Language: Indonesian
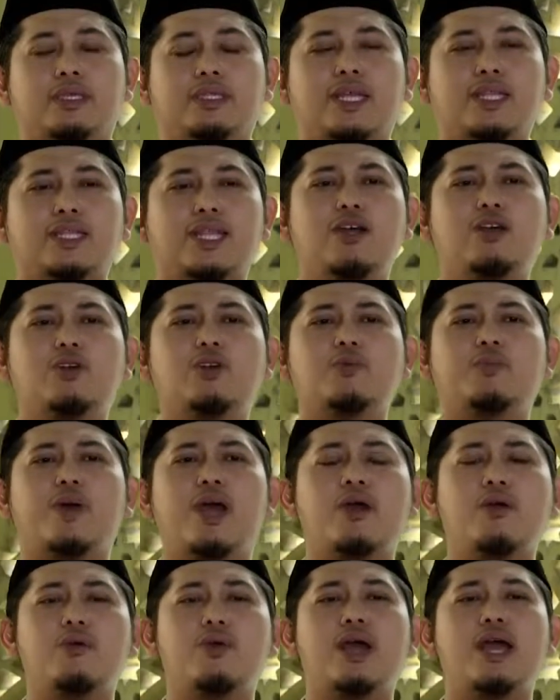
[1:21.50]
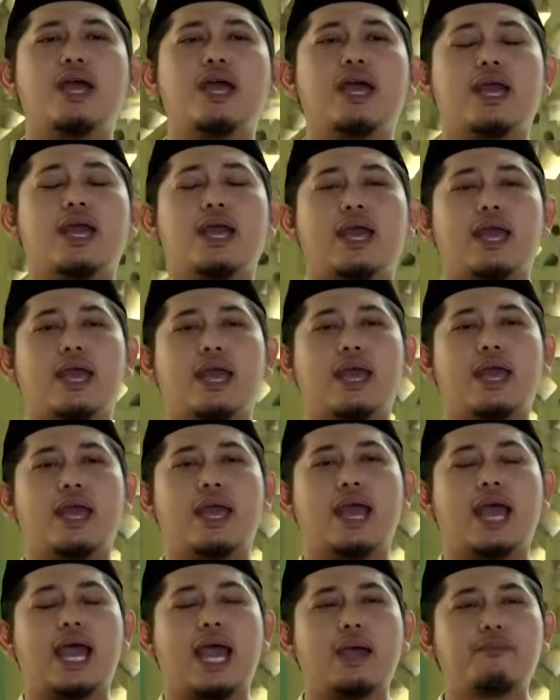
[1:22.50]
Kita tahu bahwa
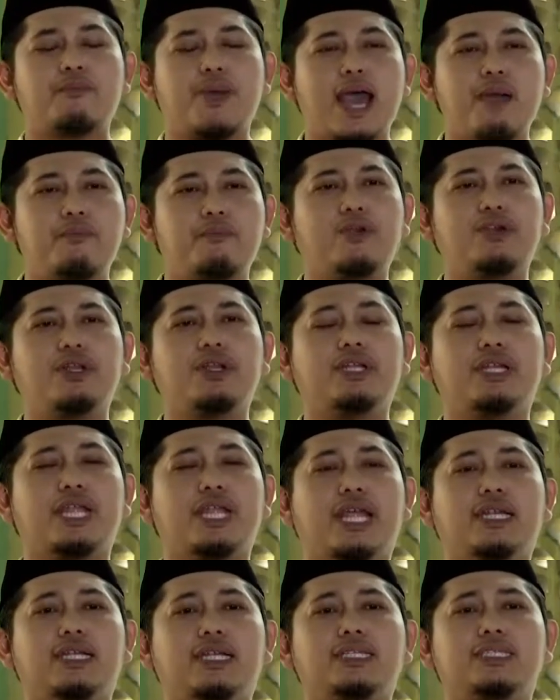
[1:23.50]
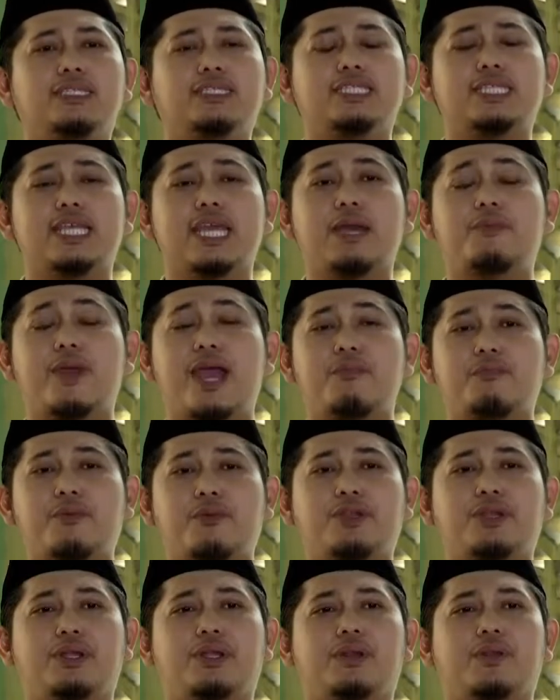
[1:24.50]
Apapun dan
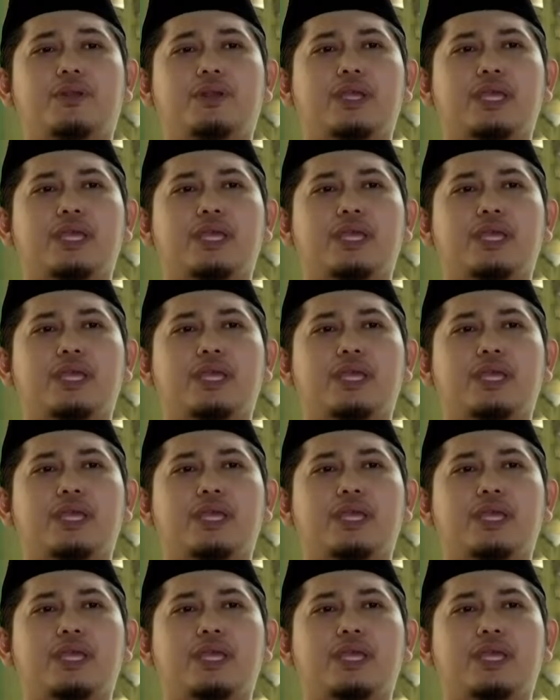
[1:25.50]
siapapun